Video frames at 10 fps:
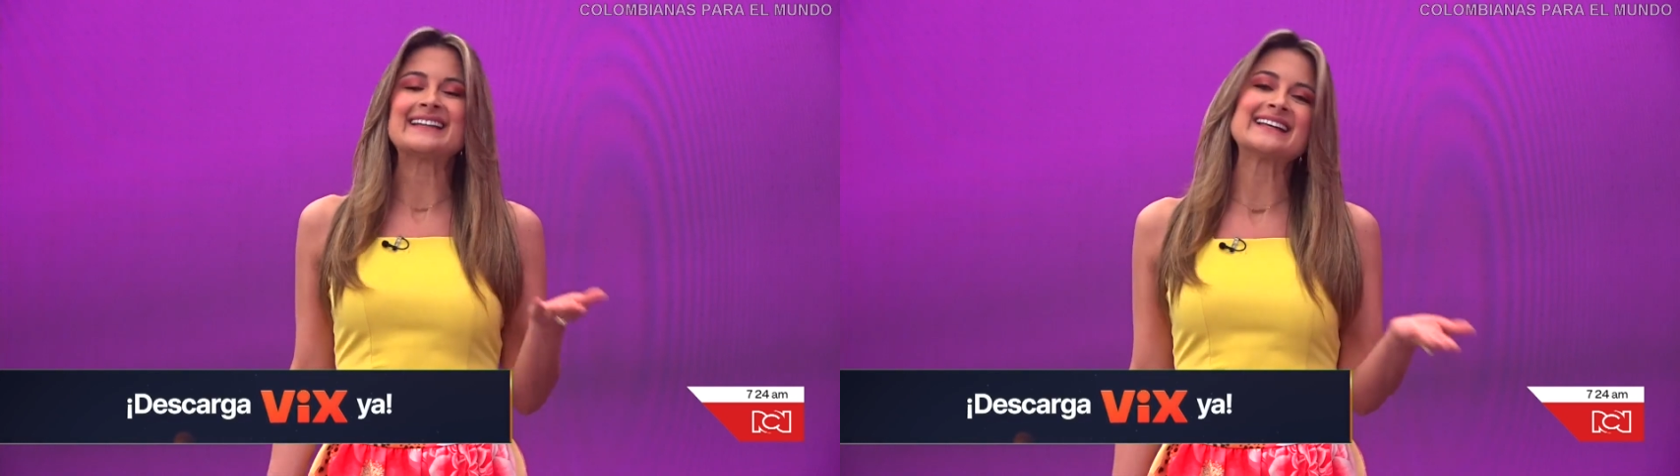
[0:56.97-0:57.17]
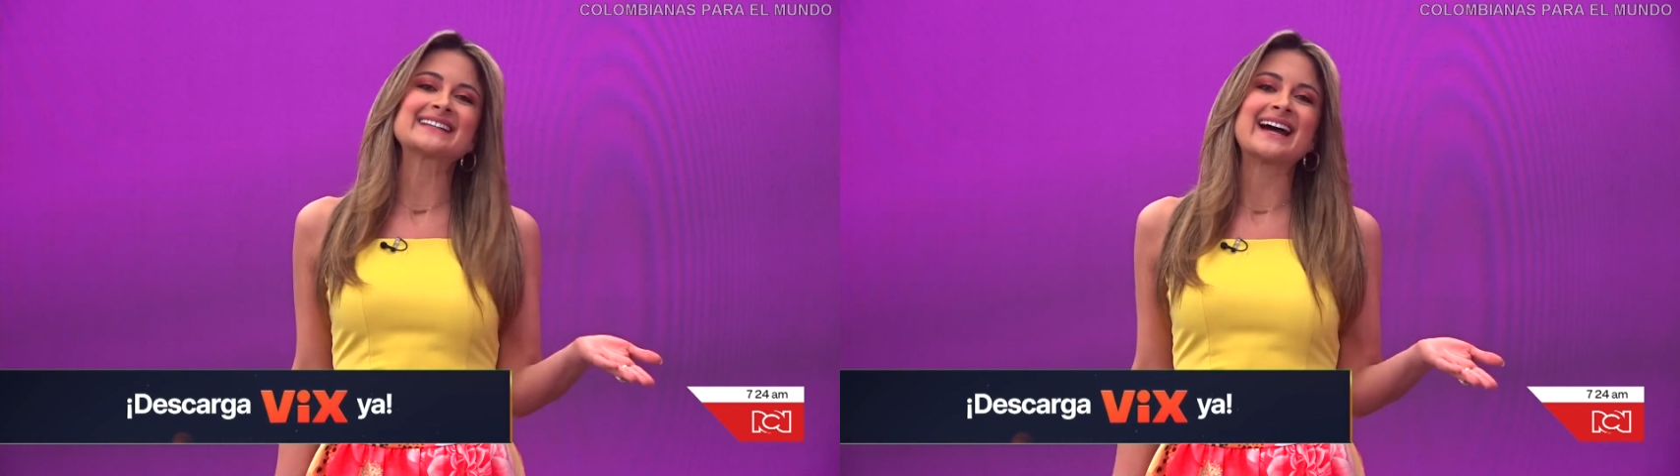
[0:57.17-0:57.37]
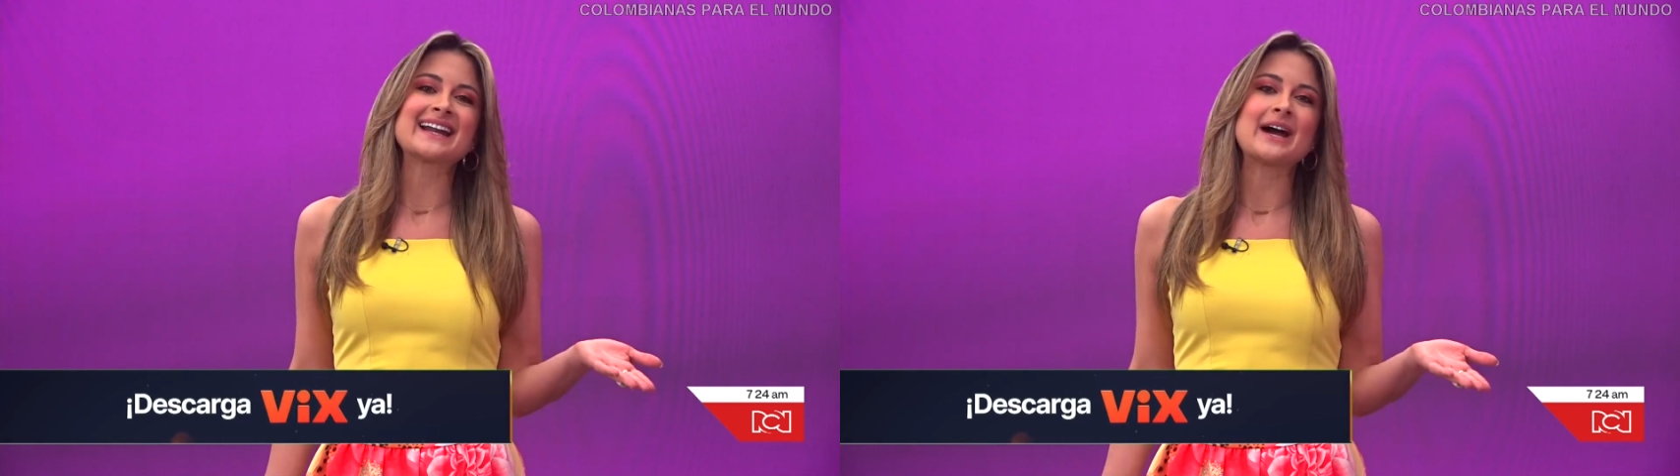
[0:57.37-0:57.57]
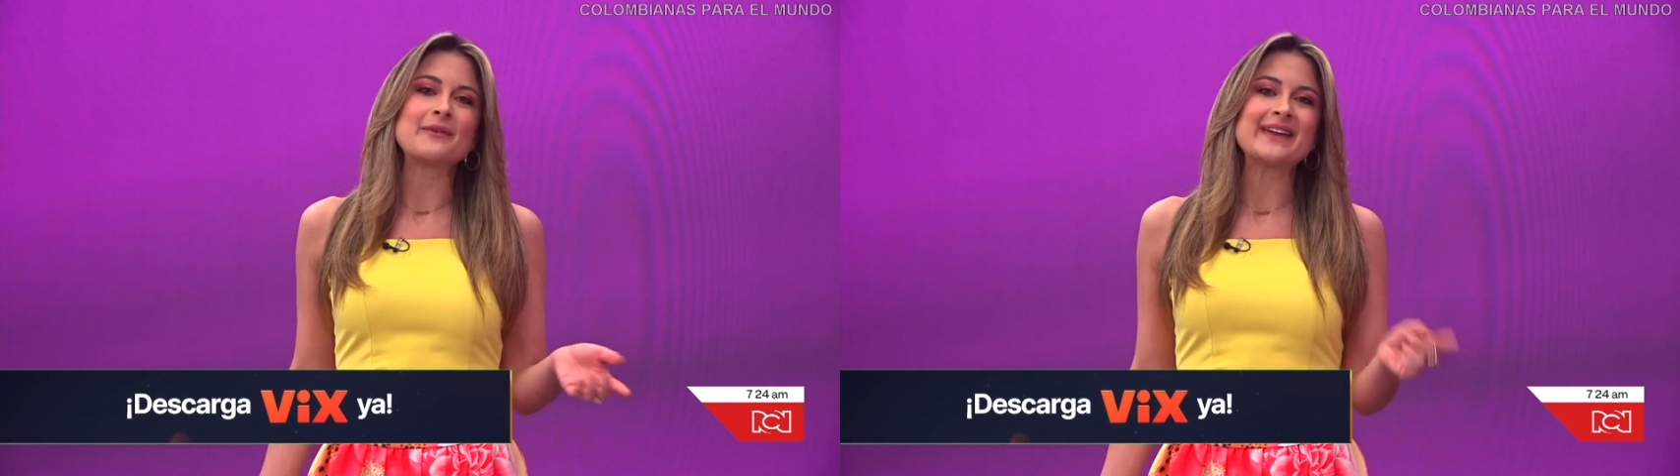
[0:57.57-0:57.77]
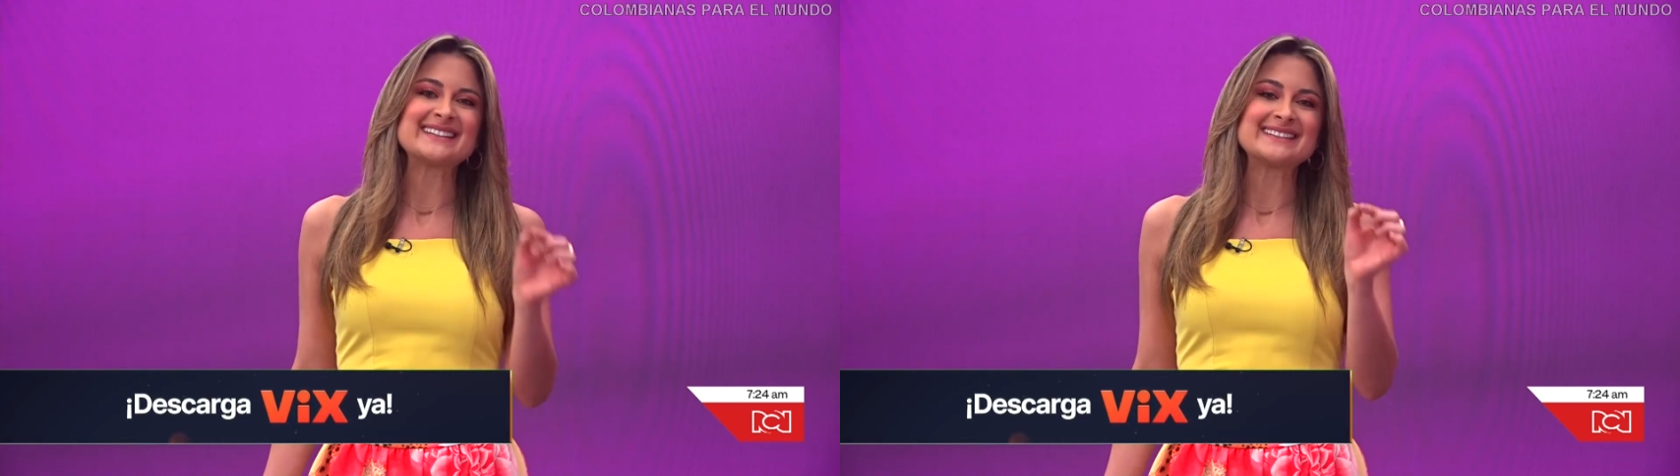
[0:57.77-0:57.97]

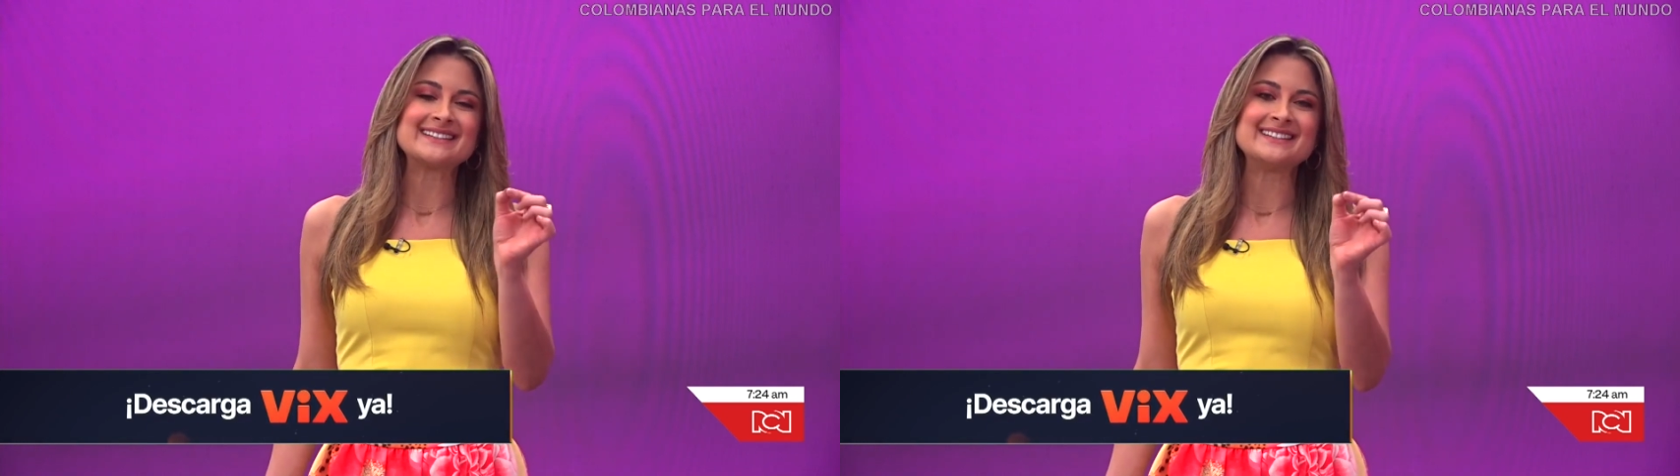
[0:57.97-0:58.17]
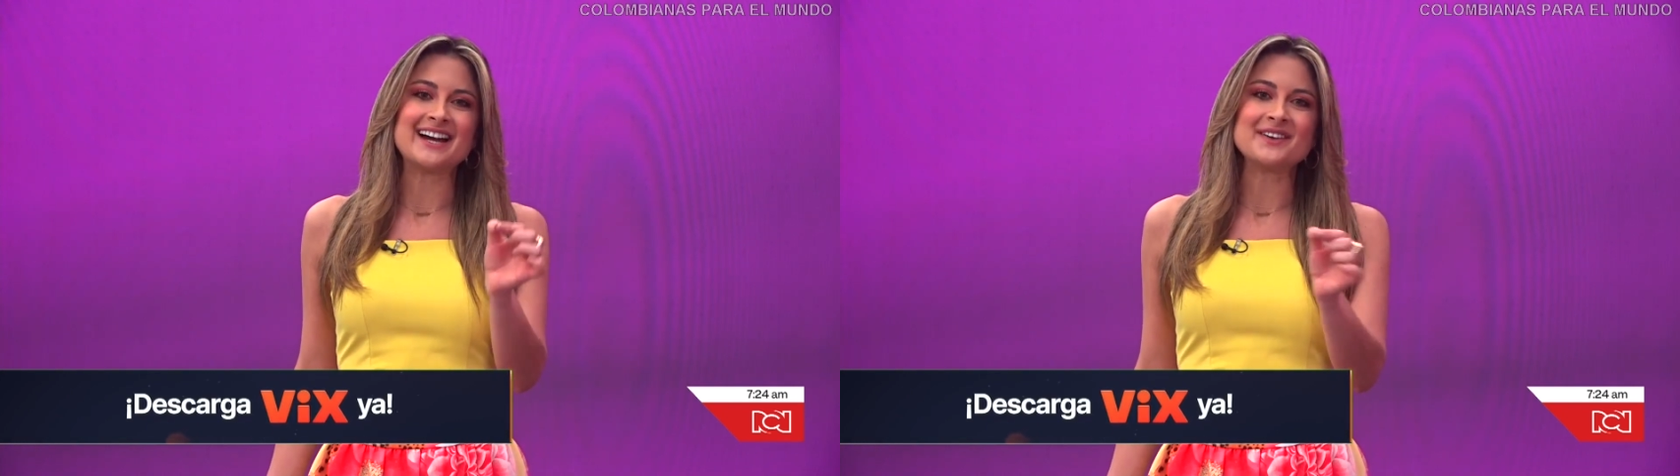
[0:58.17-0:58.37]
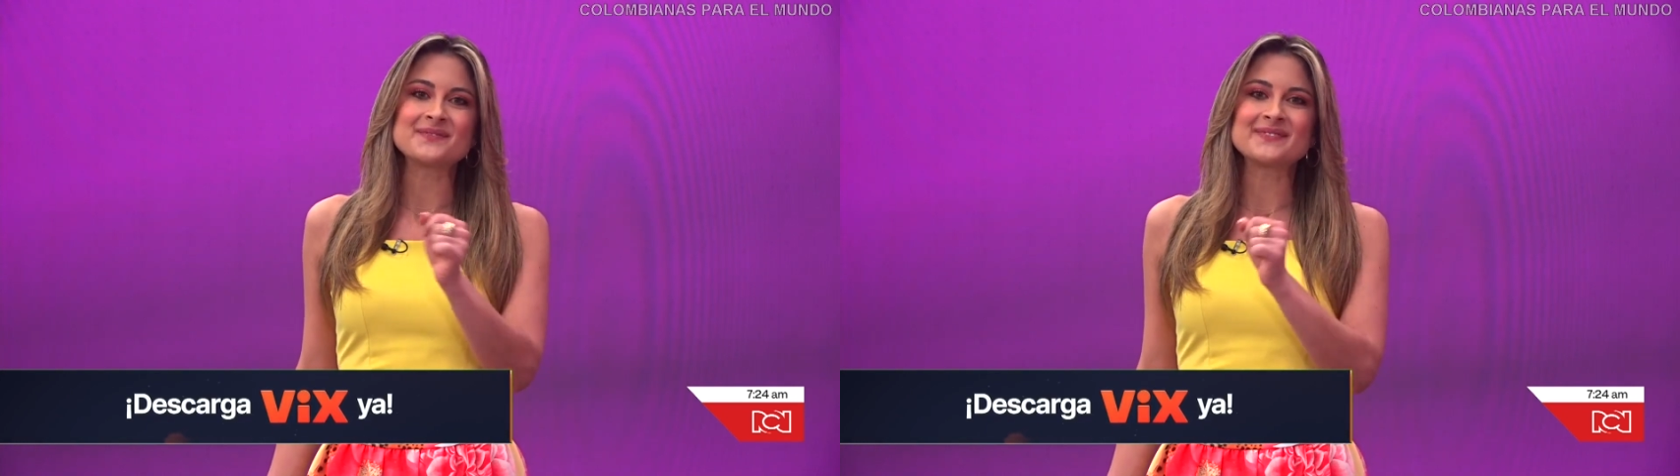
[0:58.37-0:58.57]
Descarga VIX ya.